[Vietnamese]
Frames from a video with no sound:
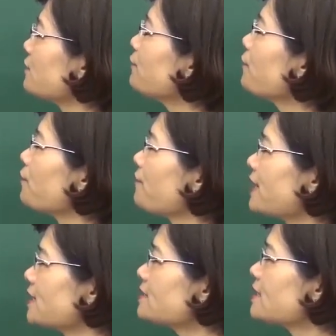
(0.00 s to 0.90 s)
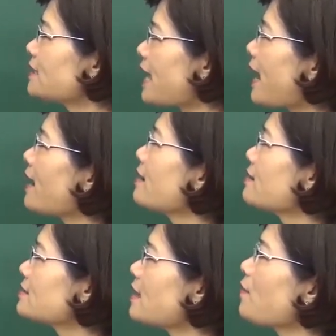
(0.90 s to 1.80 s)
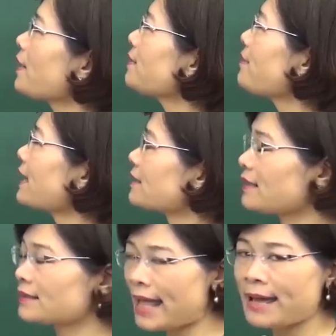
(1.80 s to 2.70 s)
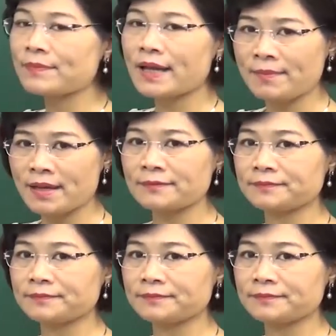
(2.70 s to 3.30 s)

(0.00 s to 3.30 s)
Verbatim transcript: phủ và nhân dân ta sau cách mạng tháng 8 các em ạ.